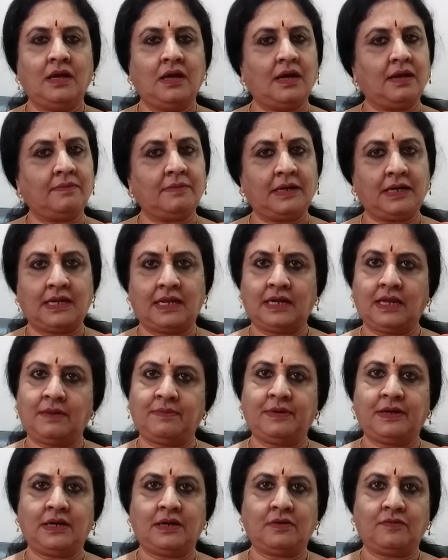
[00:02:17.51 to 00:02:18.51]
அது மாதிரி நிறையா
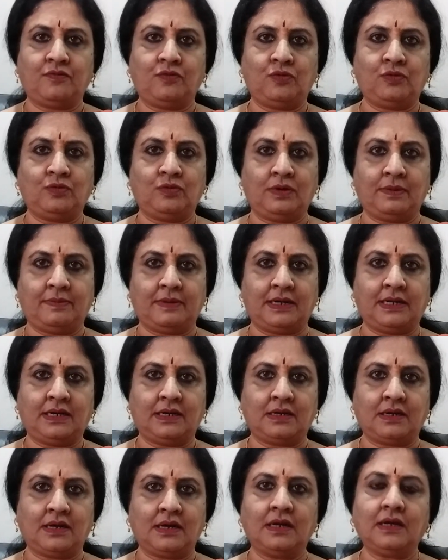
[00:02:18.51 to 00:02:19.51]
பேர் எனக்கு ஃபோன் கூட
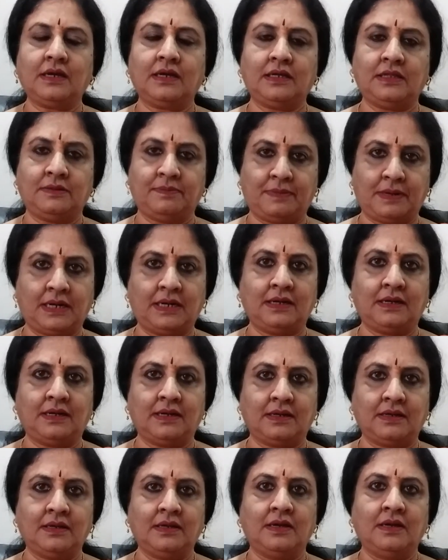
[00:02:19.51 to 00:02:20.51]
பண்ணியிருக்காங்க இது பண்ணுங்கள்